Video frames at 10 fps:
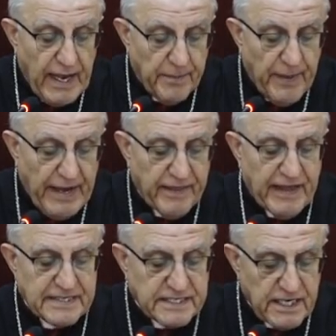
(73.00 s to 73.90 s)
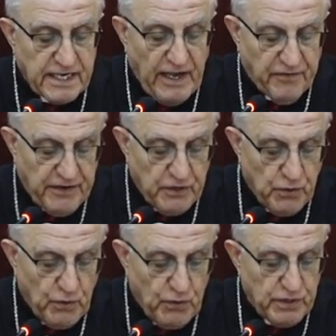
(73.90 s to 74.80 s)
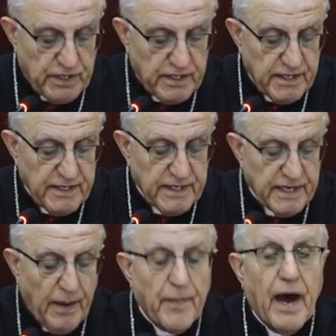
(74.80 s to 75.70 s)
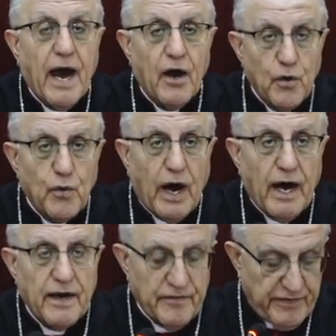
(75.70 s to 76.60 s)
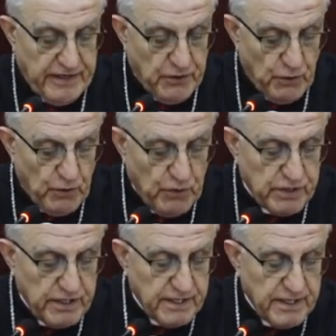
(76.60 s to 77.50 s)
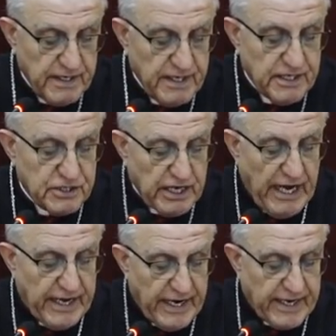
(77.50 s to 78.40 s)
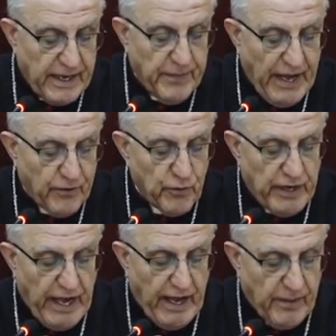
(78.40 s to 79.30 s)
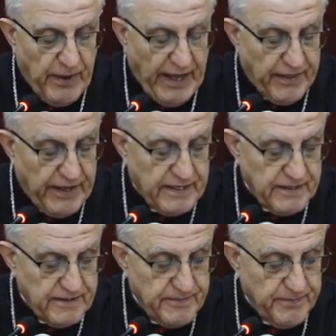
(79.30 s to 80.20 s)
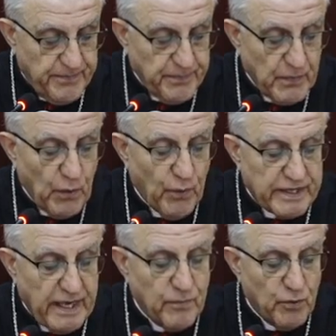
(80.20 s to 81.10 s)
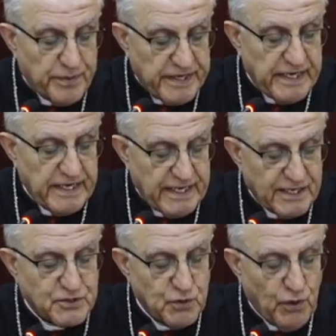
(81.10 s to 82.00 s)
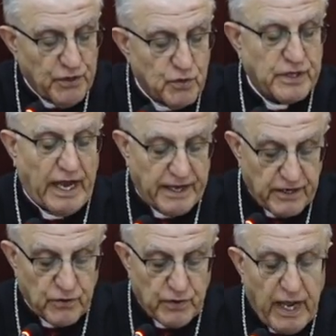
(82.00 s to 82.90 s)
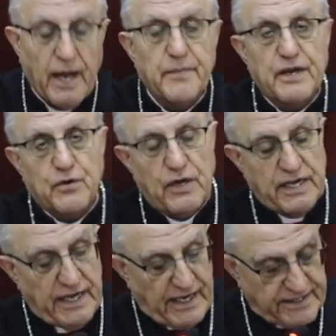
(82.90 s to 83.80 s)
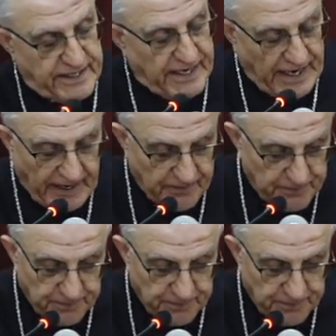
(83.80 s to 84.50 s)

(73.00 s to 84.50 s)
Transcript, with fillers: أما إذا سرنا في النور كما هو في النور شارك بعضنا بعضا ودم ابنه يسوع يطهرنا من كل خطيئة